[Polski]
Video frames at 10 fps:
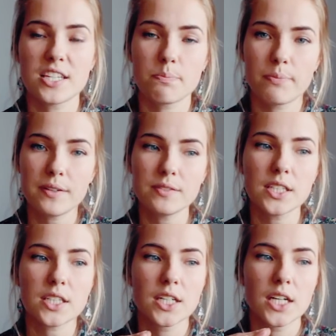i z
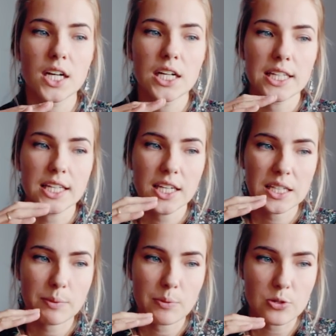pewnych
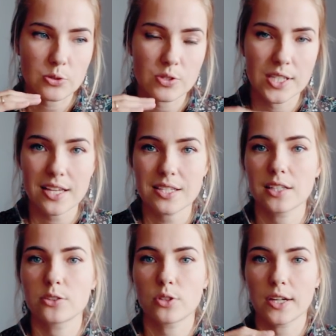takich po prostu
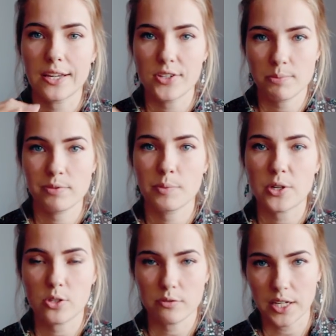zasad, które dla siebie
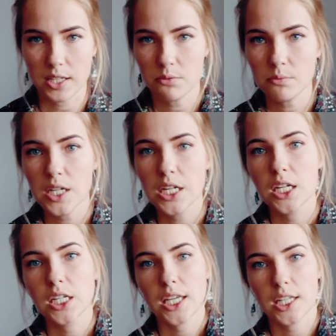wypracowałam,
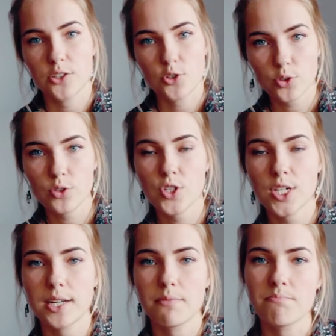kiedy czuję,
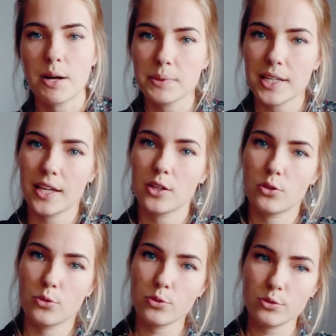że mam taki
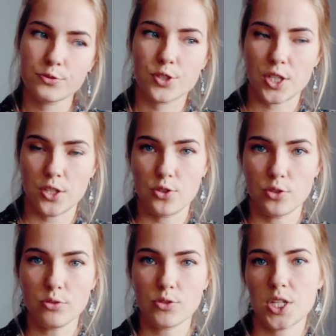dół w
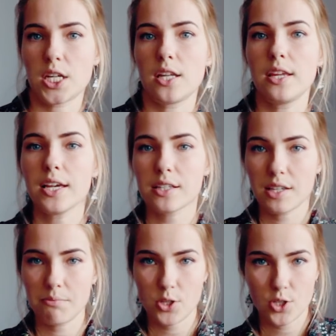życiu, że nie
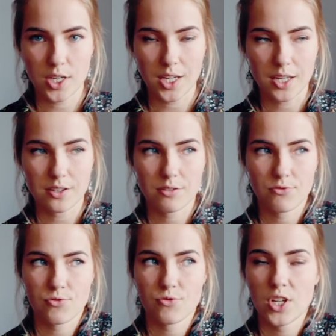chce mi się
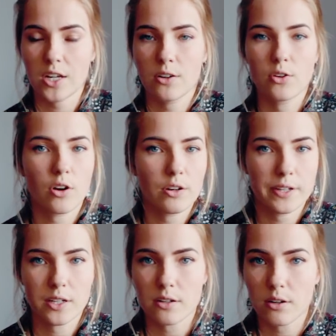
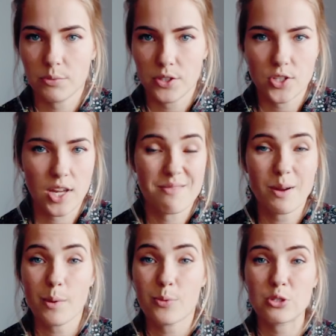cokolwiek robić, że nie
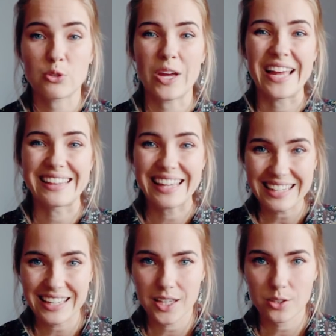mam po prostu
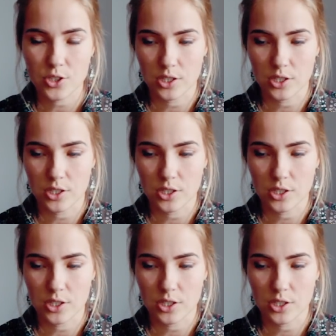energii do